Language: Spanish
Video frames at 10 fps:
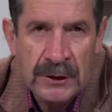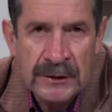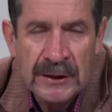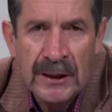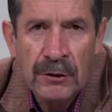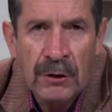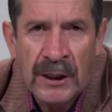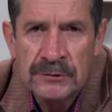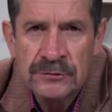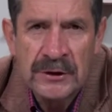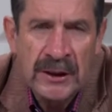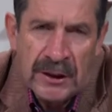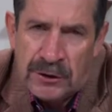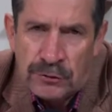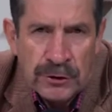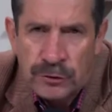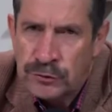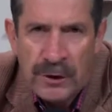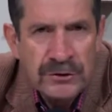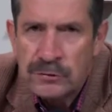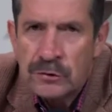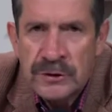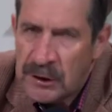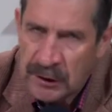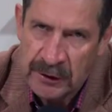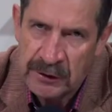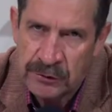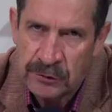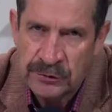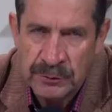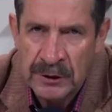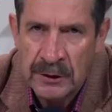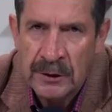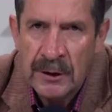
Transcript: He tenido casos en que niños de 8 años no tienen registro civil.